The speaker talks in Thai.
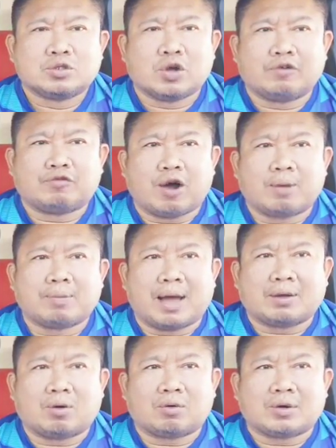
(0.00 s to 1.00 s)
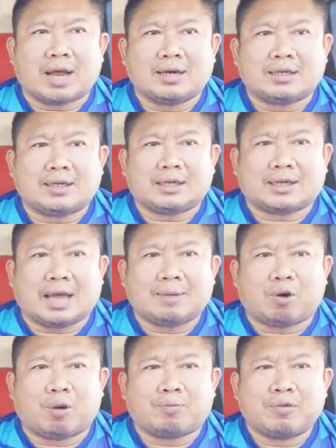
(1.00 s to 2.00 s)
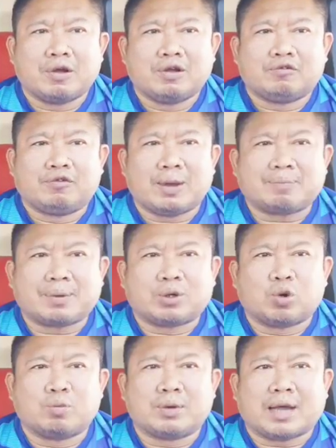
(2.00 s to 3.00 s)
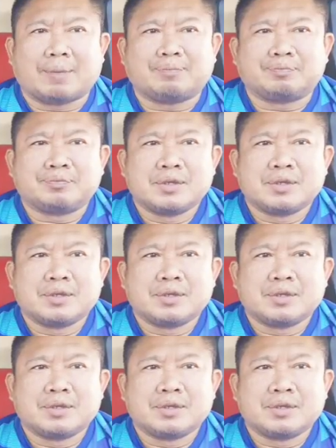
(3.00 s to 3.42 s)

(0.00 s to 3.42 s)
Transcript: ส่วนฟอร์มหลังของนัานลิทธิไกรพบ เฟียสปทุมนะครับ